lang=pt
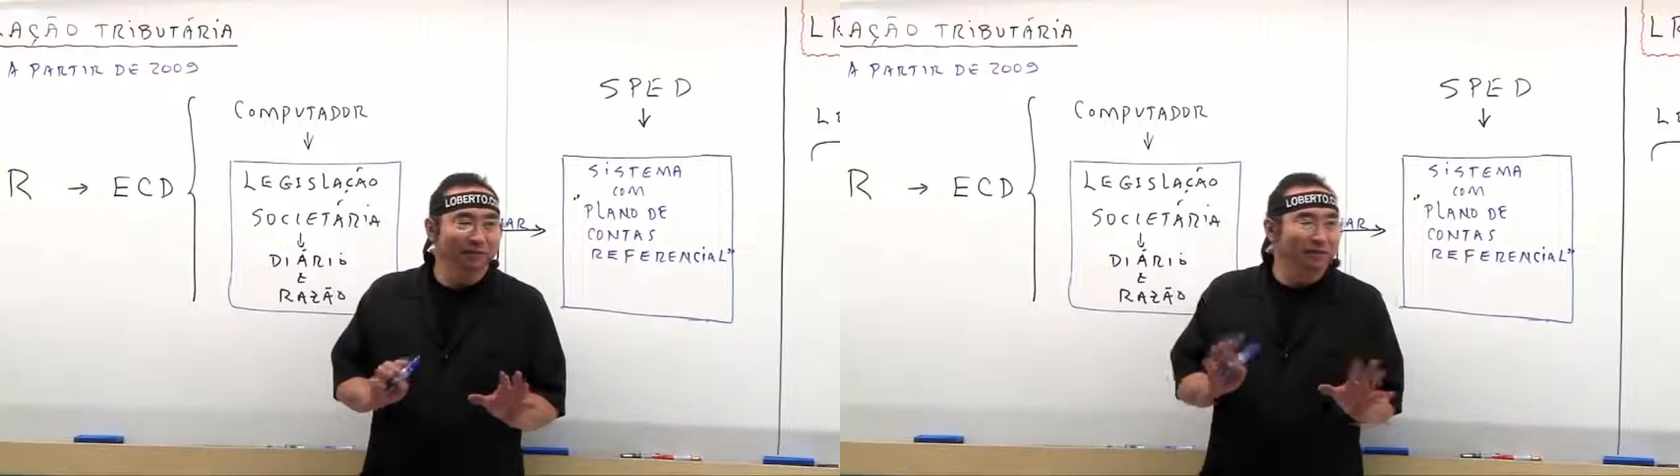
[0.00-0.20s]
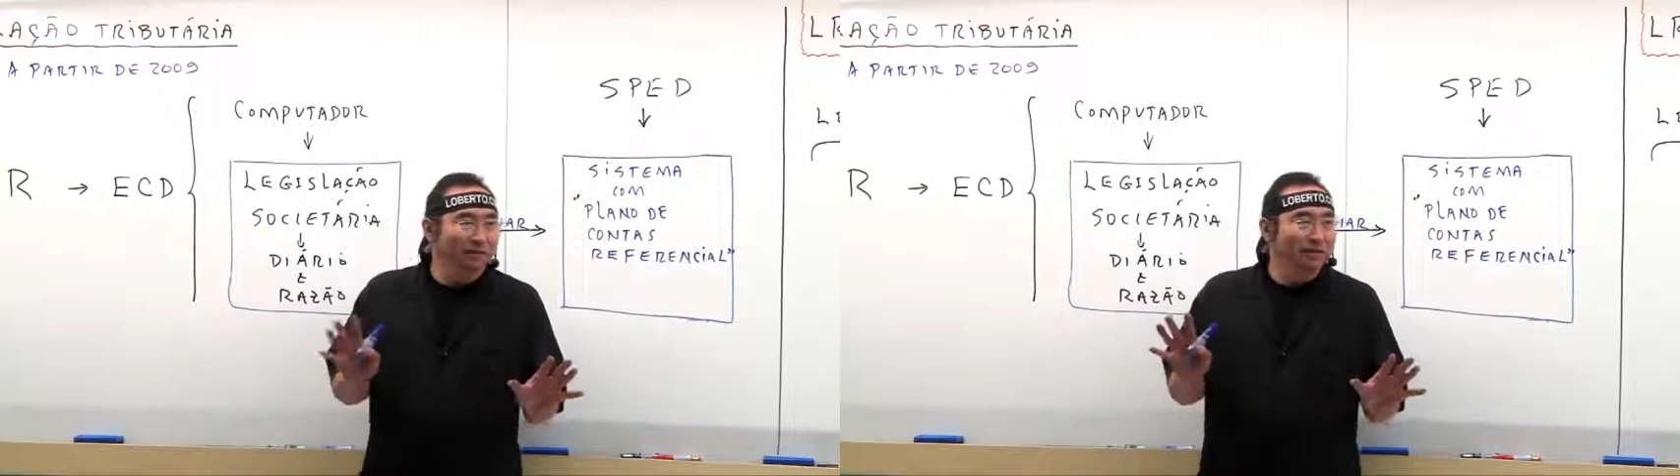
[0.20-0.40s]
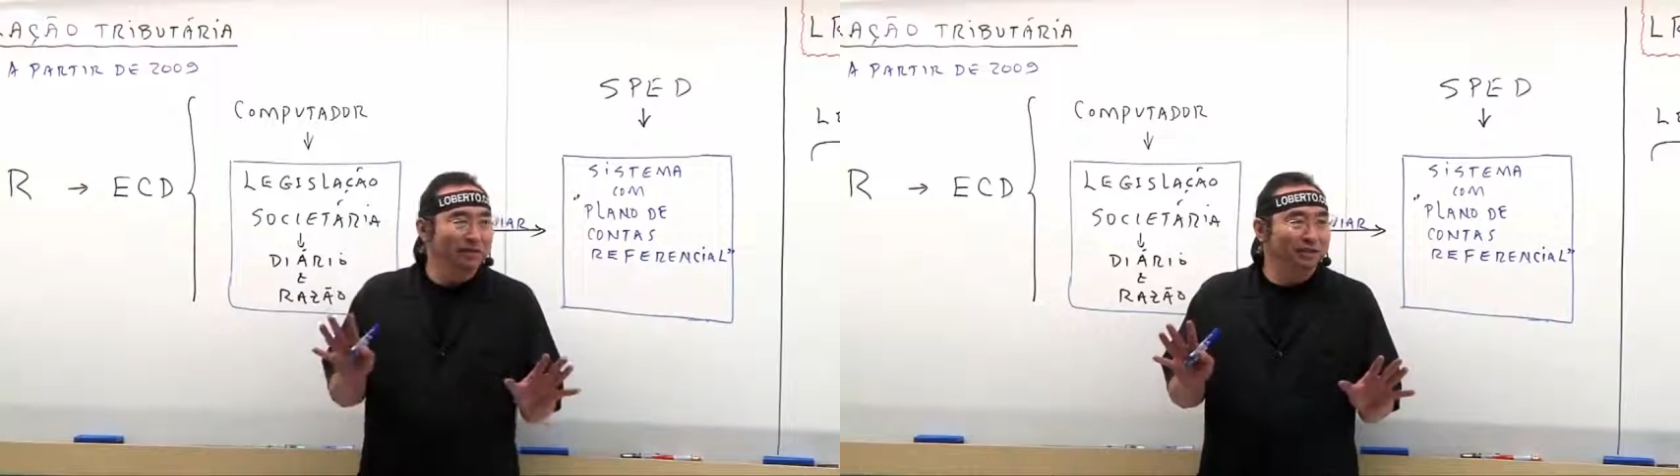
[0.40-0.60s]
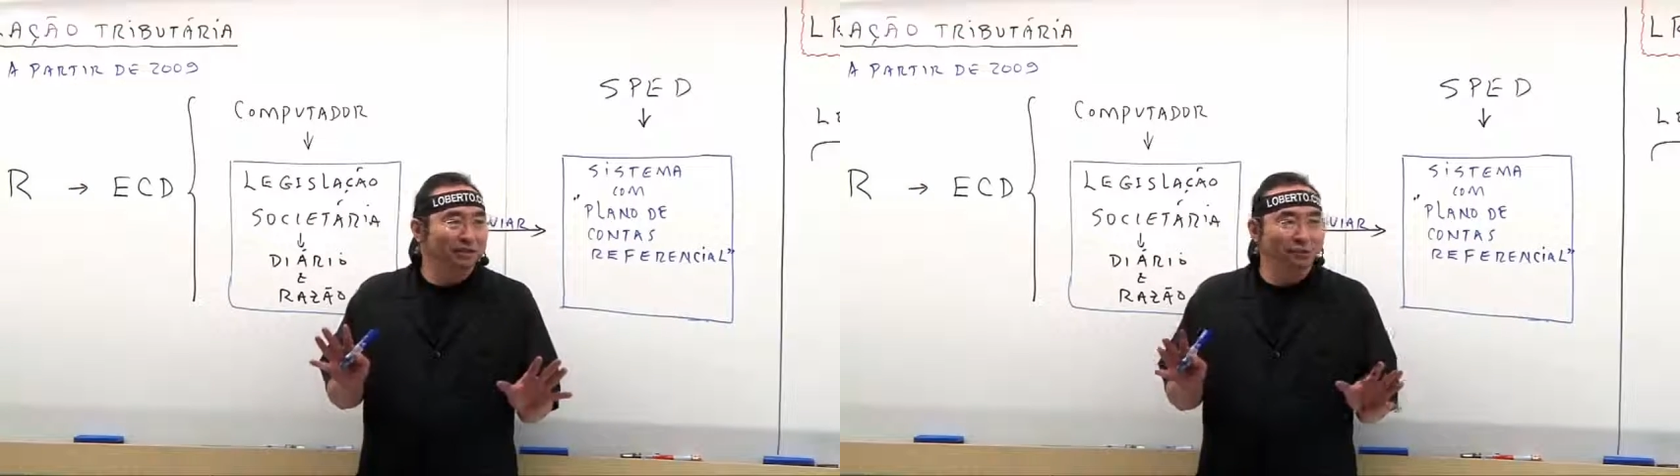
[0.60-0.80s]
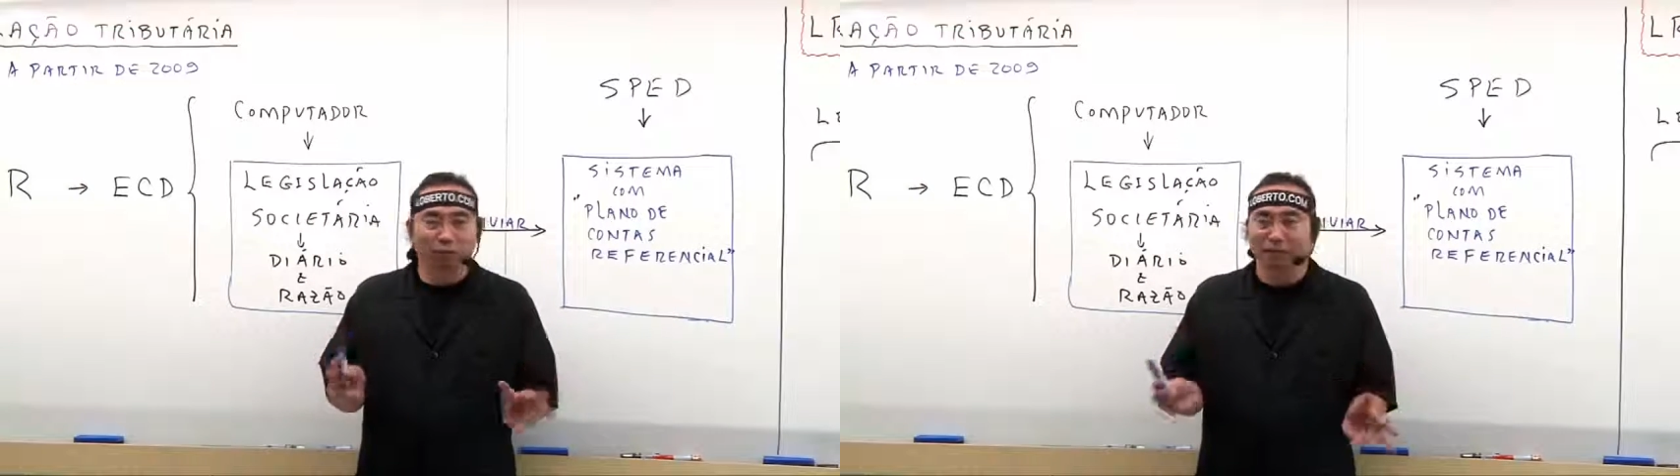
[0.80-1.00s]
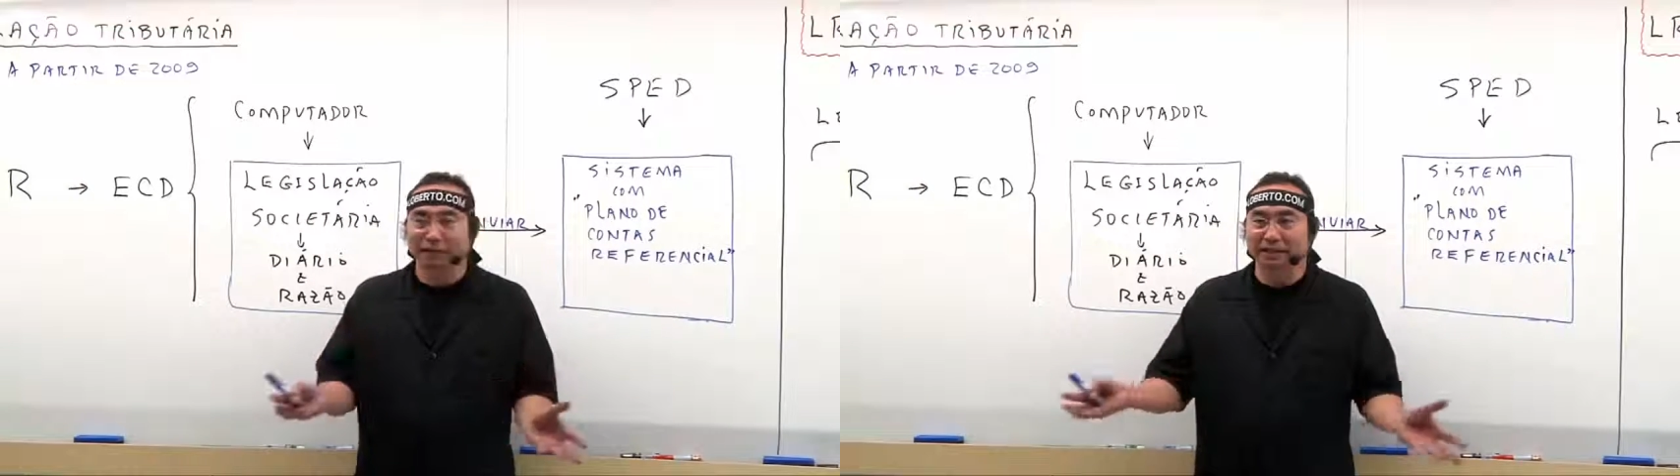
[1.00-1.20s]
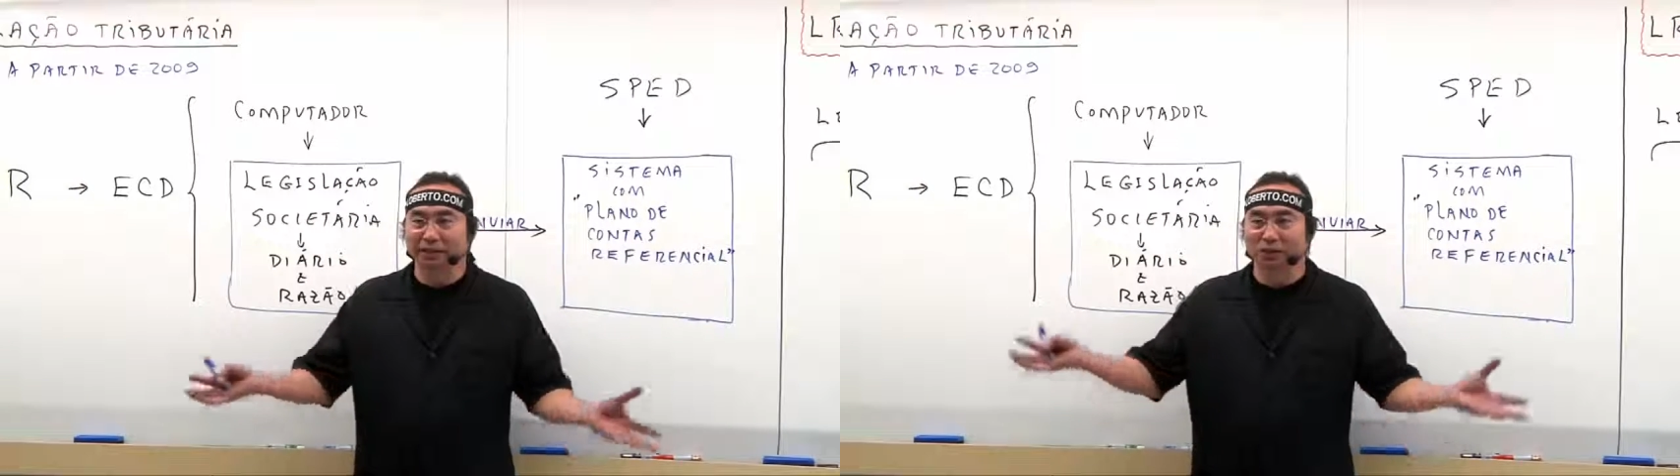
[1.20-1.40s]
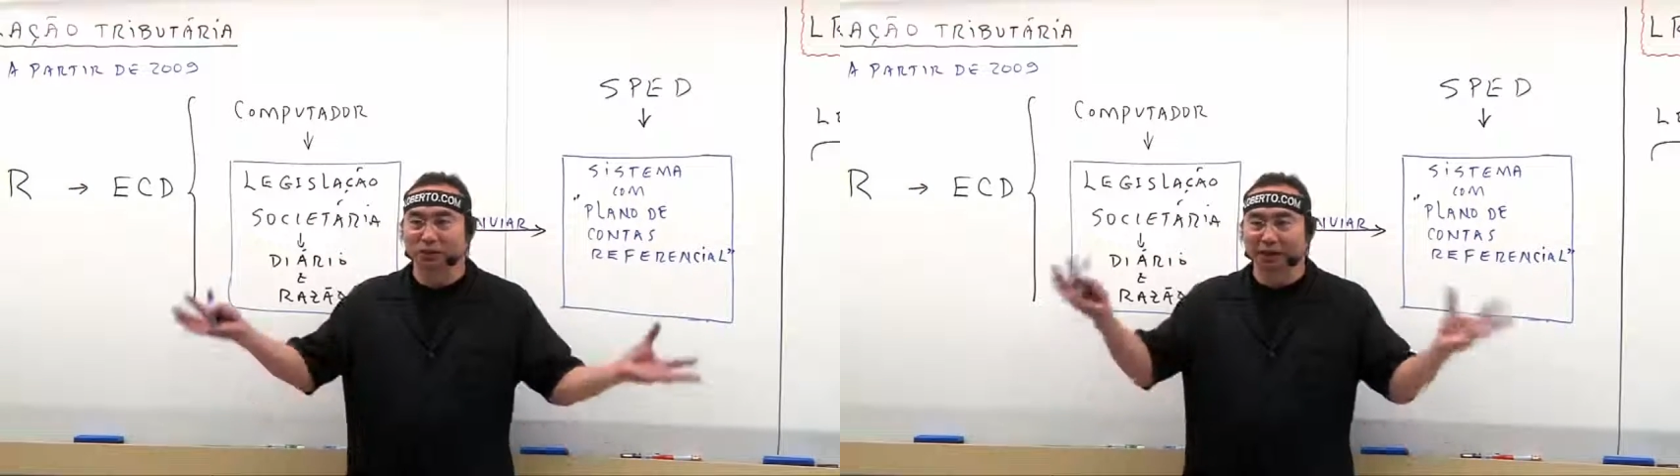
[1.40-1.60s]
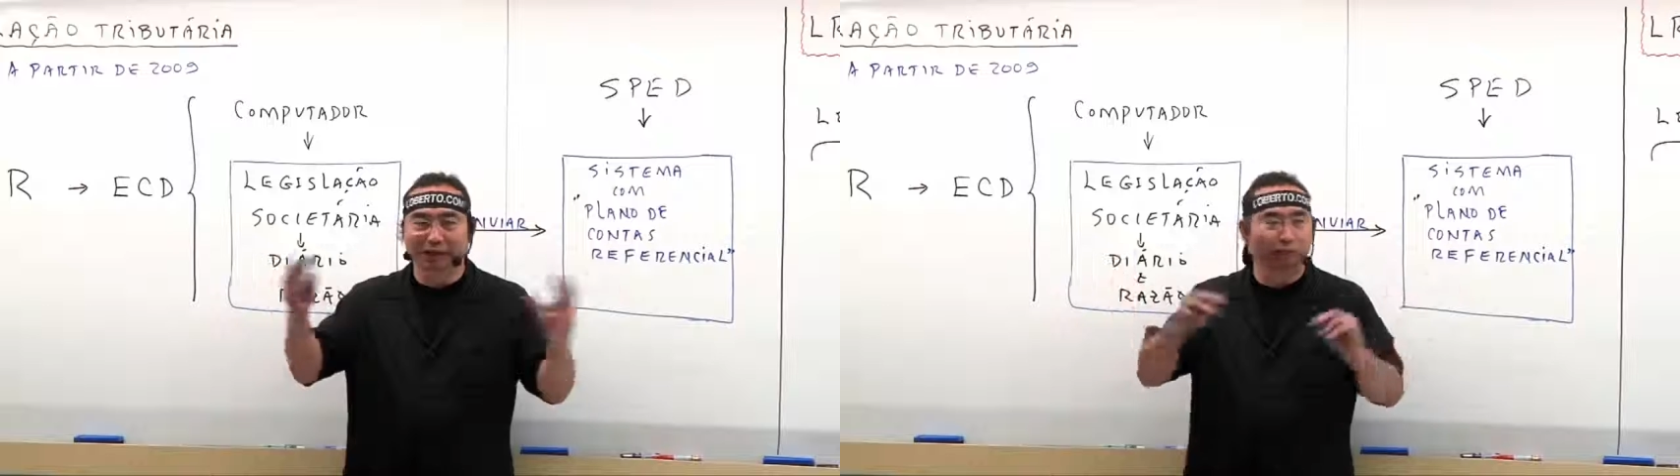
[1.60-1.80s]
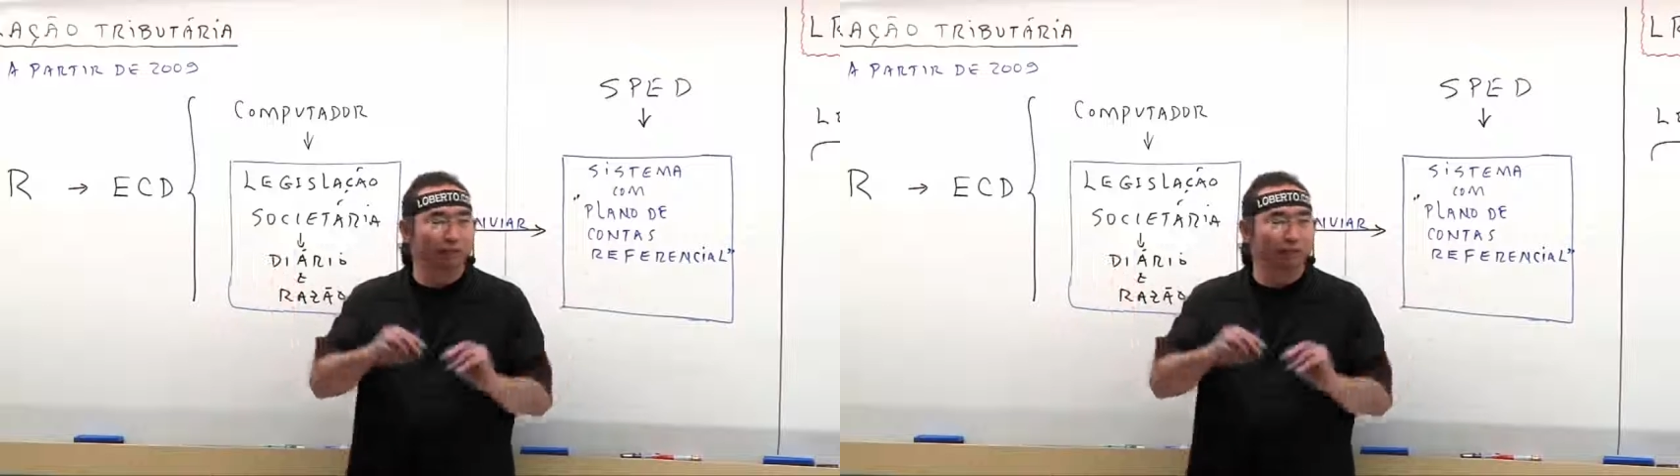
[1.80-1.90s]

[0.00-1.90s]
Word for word: Onde tudo passa a ser controlado